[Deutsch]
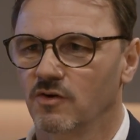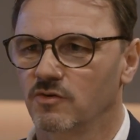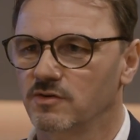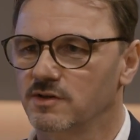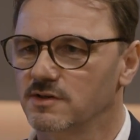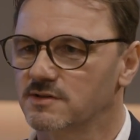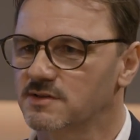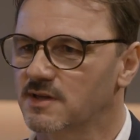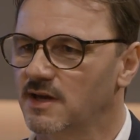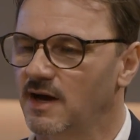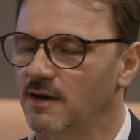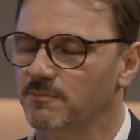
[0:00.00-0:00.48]
und
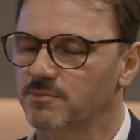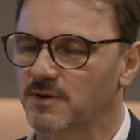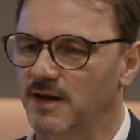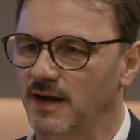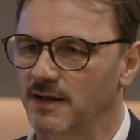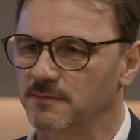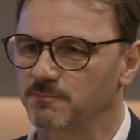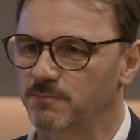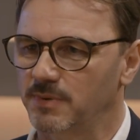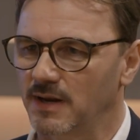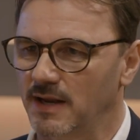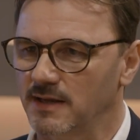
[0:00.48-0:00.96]
es gab
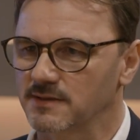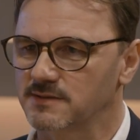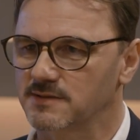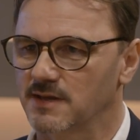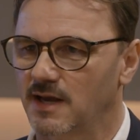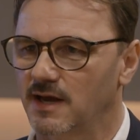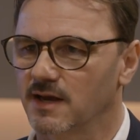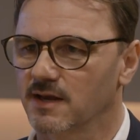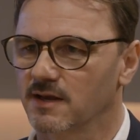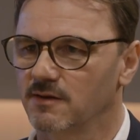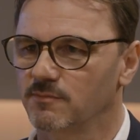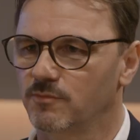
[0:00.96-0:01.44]
kein
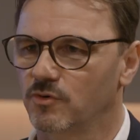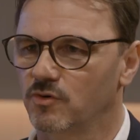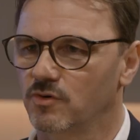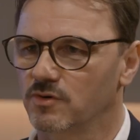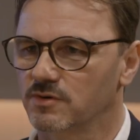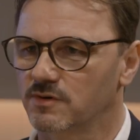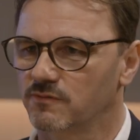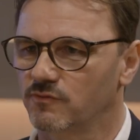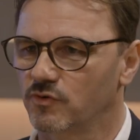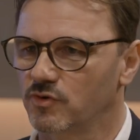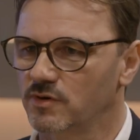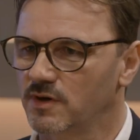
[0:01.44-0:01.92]

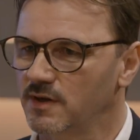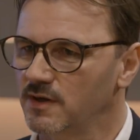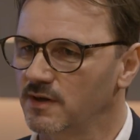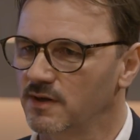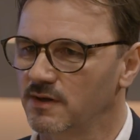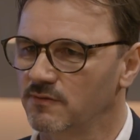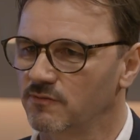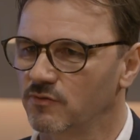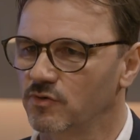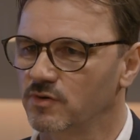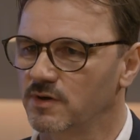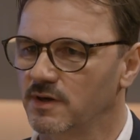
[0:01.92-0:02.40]
Platzangebot, wo
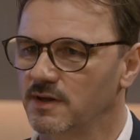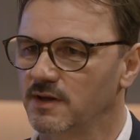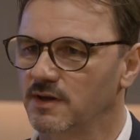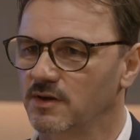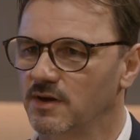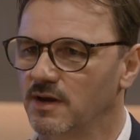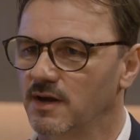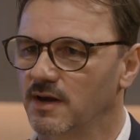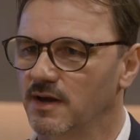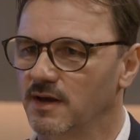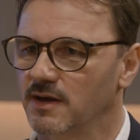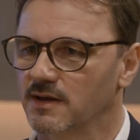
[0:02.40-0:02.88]
die, wo die
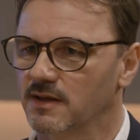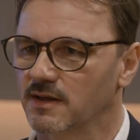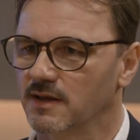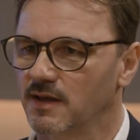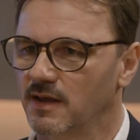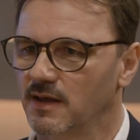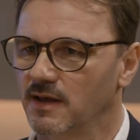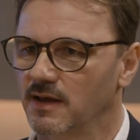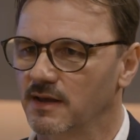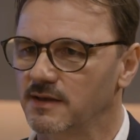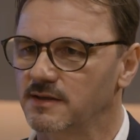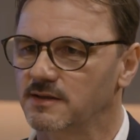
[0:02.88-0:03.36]
äh,
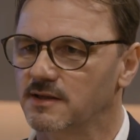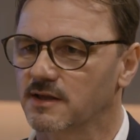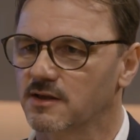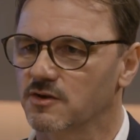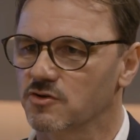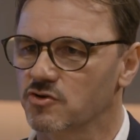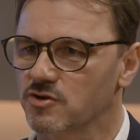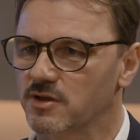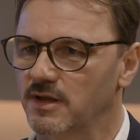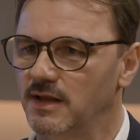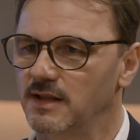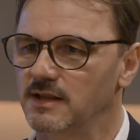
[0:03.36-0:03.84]
äh richtig
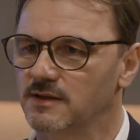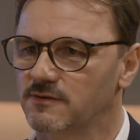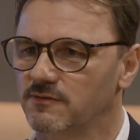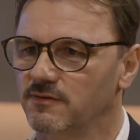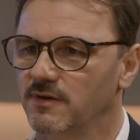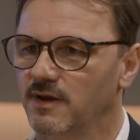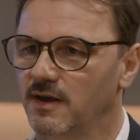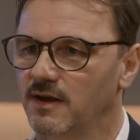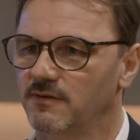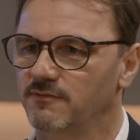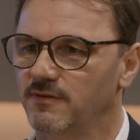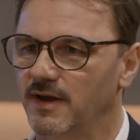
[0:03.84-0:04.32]
gestellt
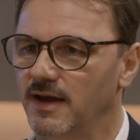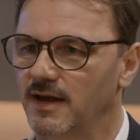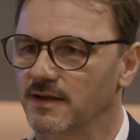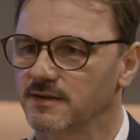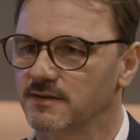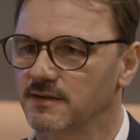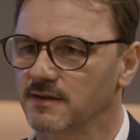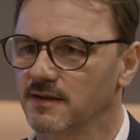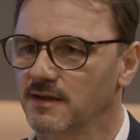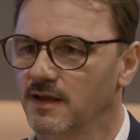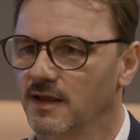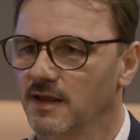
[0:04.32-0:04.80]
äh,
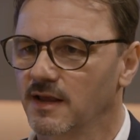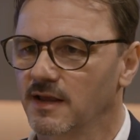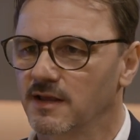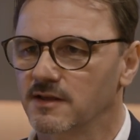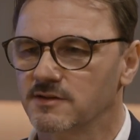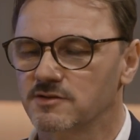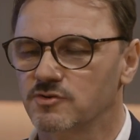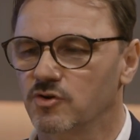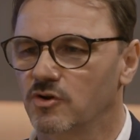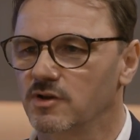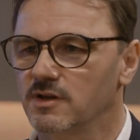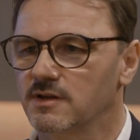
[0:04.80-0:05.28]
werden
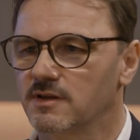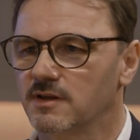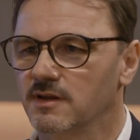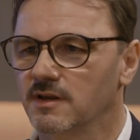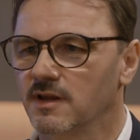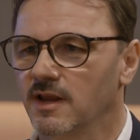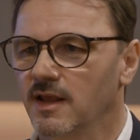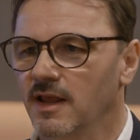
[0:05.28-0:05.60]
sollten.